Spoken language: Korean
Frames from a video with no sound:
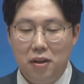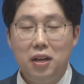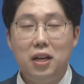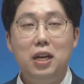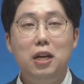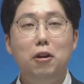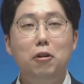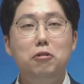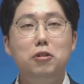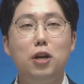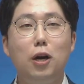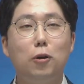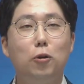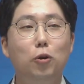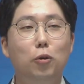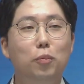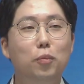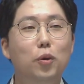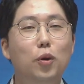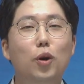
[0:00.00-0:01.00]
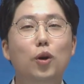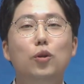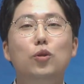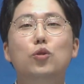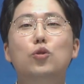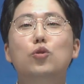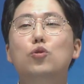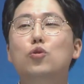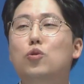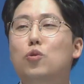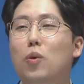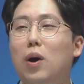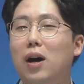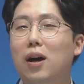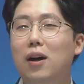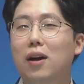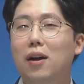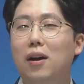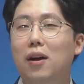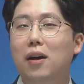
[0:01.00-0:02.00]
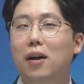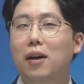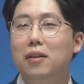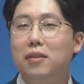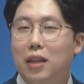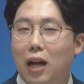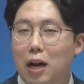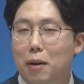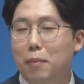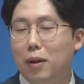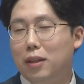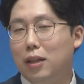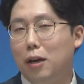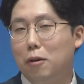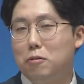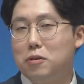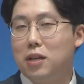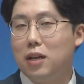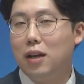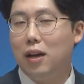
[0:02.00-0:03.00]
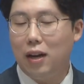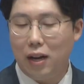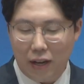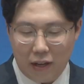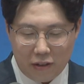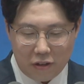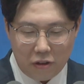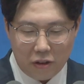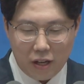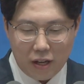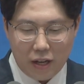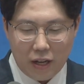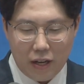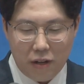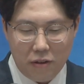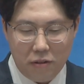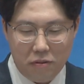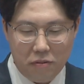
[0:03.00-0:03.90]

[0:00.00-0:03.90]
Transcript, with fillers: 이런 야곱 누구와 닮았다고 생각해 여길까요?